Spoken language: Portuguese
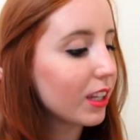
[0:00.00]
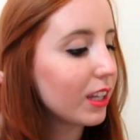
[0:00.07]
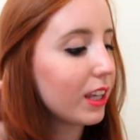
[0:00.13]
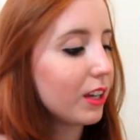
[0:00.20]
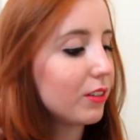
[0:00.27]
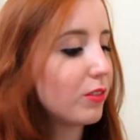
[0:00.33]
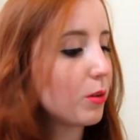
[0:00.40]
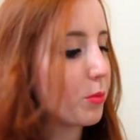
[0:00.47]

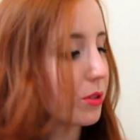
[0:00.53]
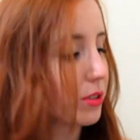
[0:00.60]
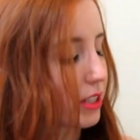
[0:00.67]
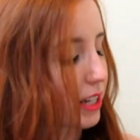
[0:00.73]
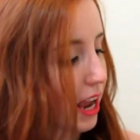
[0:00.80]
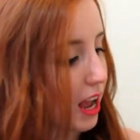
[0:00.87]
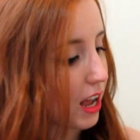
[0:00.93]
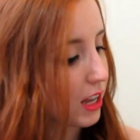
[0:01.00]
E eu vou
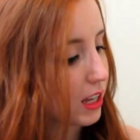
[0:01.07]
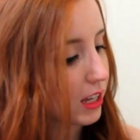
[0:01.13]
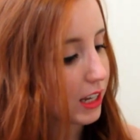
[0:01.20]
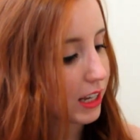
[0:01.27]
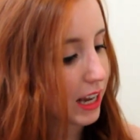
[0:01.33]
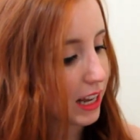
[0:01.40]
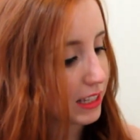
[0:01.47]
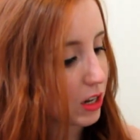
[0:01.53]
mostrar
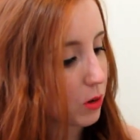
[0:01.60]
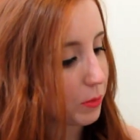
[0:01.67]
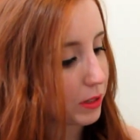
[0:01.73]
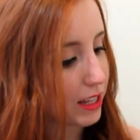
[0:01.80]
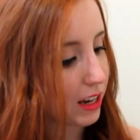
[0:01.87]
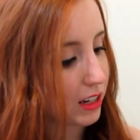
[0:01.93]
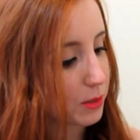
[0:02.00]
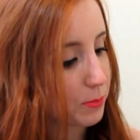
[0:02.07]
cada uma
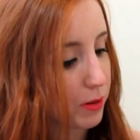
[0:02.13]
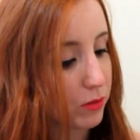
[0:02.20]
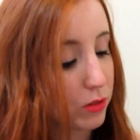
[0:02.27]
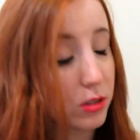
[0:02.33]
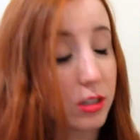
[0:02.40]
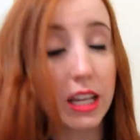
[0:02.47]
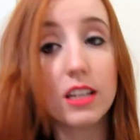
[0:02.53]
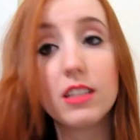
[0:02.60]
delas pra
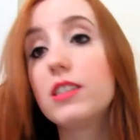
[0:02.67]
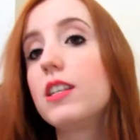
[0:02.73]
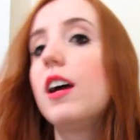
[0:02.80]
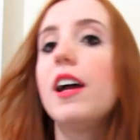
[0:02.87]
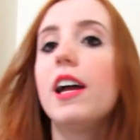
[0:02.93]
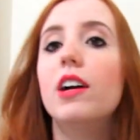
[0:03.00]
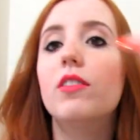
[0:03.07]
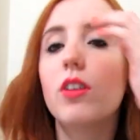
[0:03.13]
vocês.
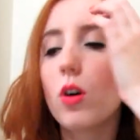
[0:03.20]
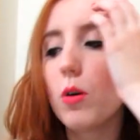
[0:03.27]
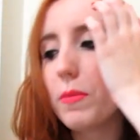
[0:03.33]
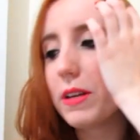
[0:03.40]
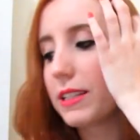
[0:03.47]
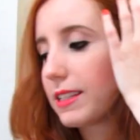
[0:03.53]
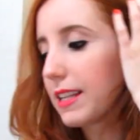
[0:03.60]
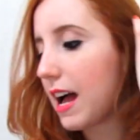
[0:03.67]
Eu vou
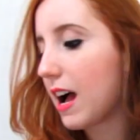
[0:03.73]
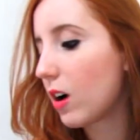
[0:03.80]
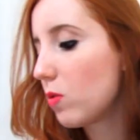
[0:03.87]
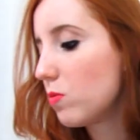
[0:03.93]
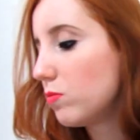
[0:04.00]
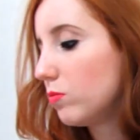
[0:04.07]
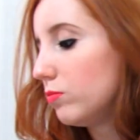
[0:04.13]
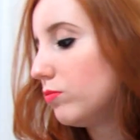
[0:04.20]
começar
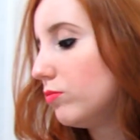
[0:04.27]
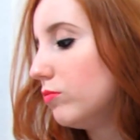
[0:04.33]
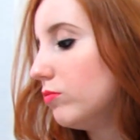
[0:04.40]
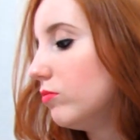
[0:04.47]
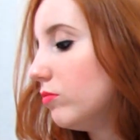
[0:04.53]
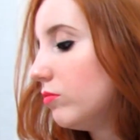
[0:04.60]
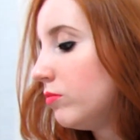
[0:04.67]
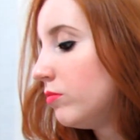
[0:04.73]

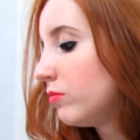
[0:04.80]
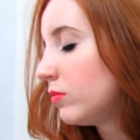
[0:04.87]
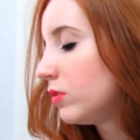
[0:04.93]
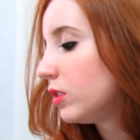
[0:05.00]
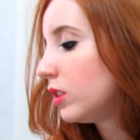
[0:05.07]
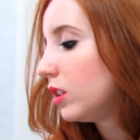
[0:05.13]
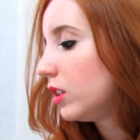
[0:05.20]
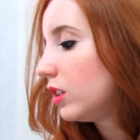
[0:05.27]
com,
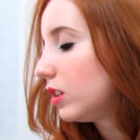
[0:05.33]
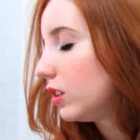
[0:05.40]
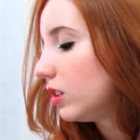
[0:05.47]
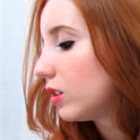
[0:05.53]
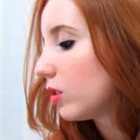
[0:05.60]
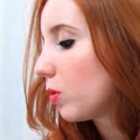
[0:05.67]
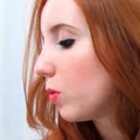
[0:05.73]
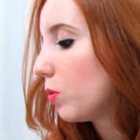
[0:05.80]

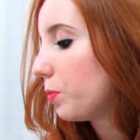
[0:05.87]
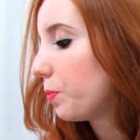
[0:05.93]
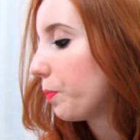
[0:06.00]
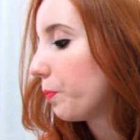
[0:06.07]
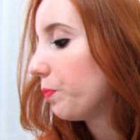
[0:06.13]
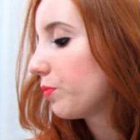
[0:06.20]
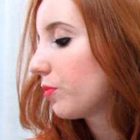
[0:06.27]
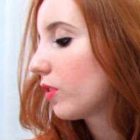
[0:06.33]

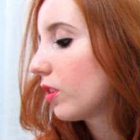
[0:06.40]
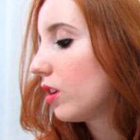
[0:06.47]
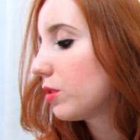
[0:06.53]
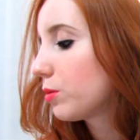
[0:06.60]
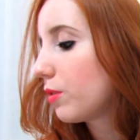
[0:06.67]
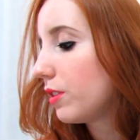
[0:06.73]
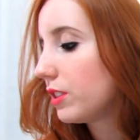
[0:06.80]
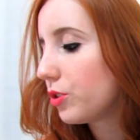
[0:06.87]
com
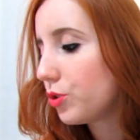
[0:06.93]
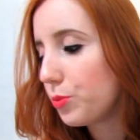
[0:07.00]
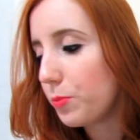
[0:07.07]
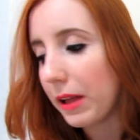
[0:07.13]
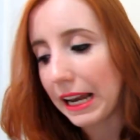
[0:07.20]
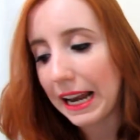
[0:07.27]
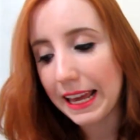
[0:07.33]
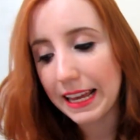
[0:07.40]
as coisas de
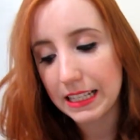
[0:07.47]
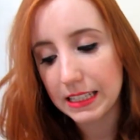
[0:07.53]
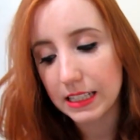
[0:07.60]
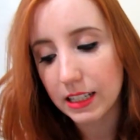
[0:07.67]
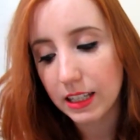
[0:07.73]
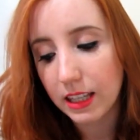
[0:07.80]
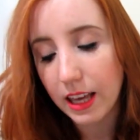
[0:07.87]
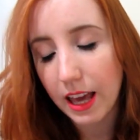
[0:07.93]

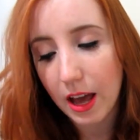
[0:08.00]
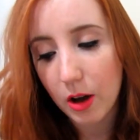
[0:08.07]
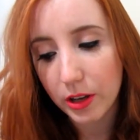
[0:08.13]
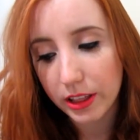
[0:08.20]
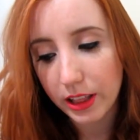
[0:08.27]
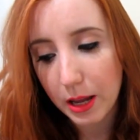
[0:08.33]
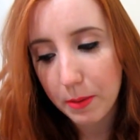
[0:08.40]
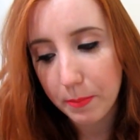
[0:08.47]
beleza, que é o
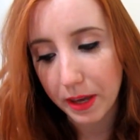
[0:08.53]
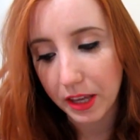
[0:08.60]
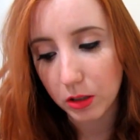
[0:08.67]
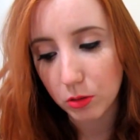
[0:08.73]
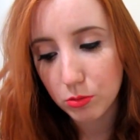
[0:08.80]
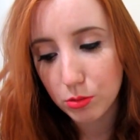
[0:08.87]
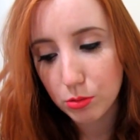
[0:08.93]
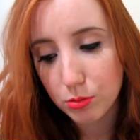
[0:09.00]
que tem
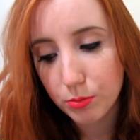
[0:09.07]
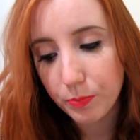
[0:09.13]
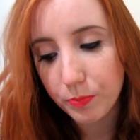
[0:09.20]
menos.